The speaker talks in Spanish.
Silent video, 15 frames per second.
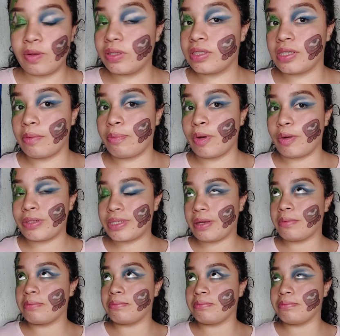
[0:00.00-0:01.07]
no sé, pero es
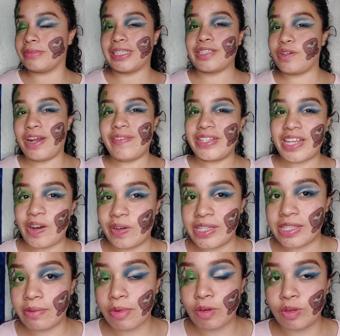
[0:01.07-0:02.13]
que desde una vez que lo
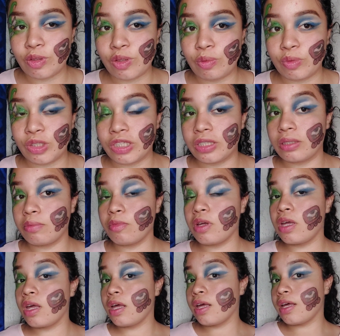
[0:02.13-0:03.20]
hice me gustó muchísimo.
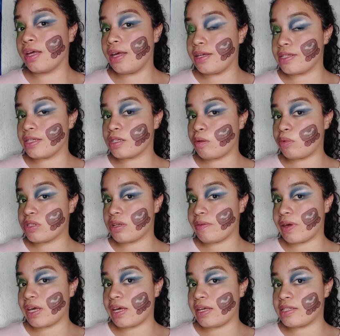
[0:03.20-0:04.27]
Y así es como se
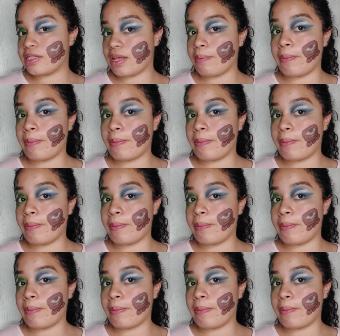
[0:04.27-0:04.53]
ve esta